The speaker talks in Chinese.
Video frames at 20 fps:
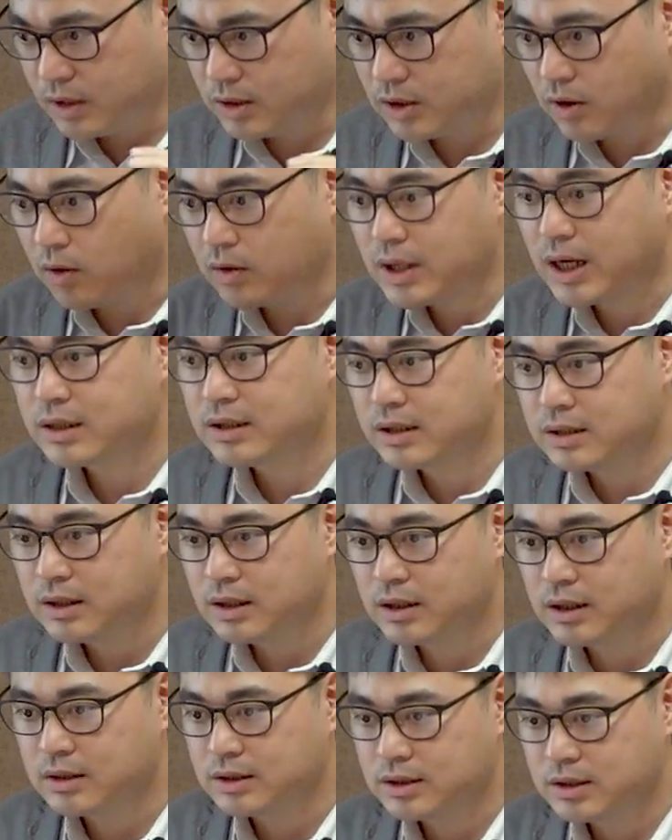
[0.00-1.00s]
同样的
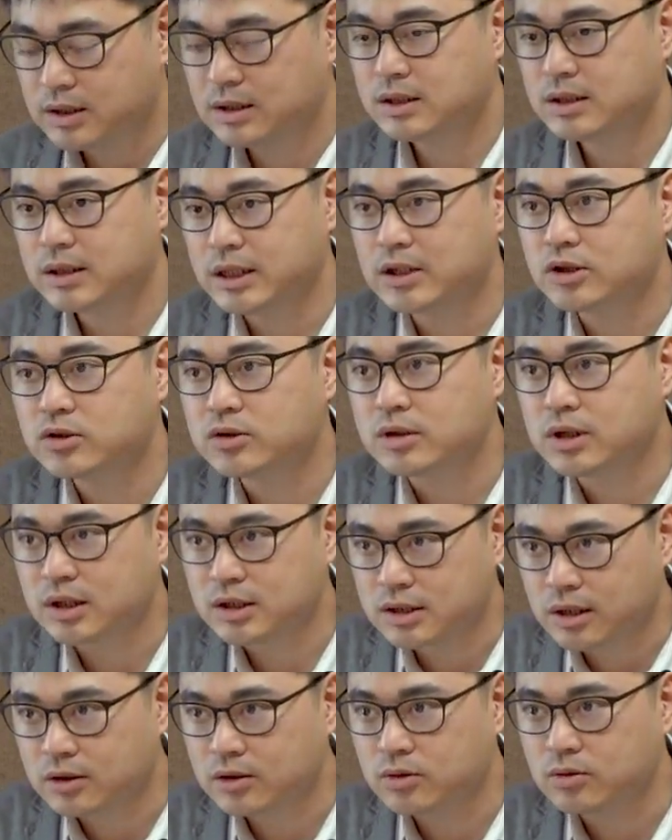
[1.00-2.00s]
那个定序的
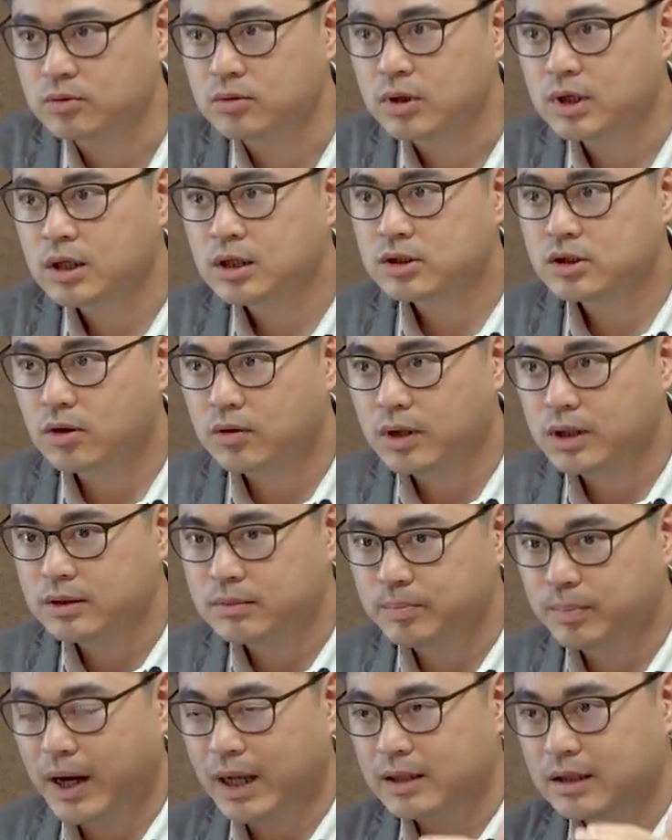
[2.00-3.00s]
深度，就会
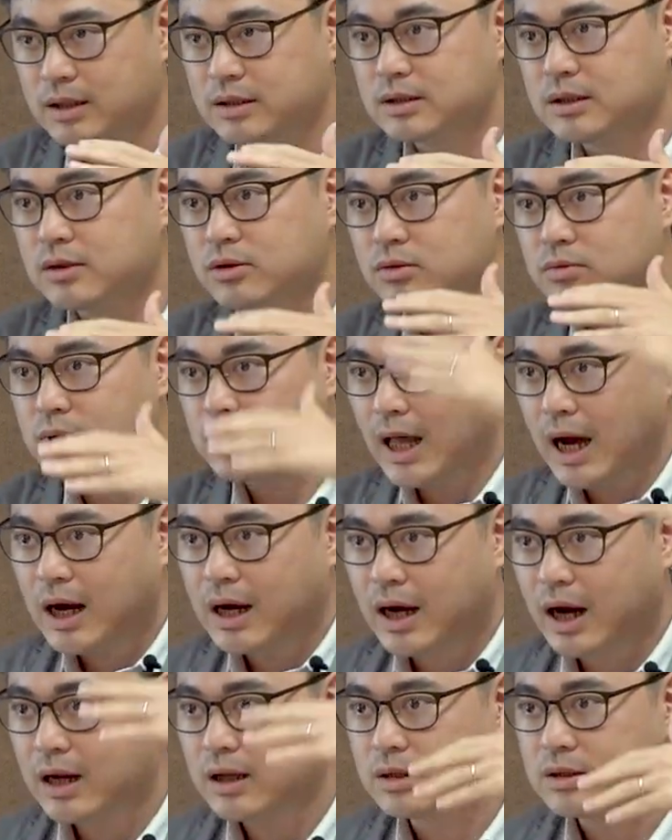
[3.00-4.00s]
把那个深度拉
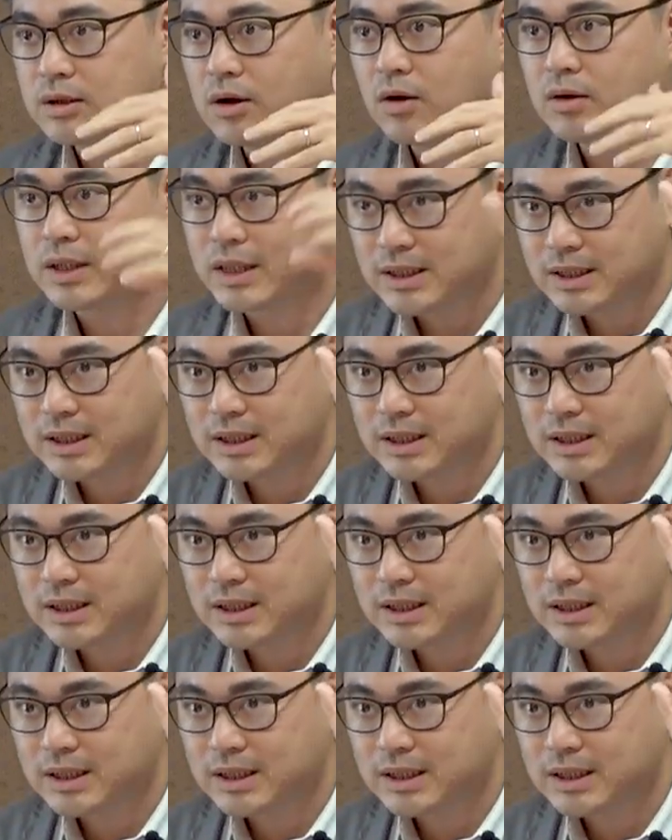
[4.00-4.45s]
开的时候，你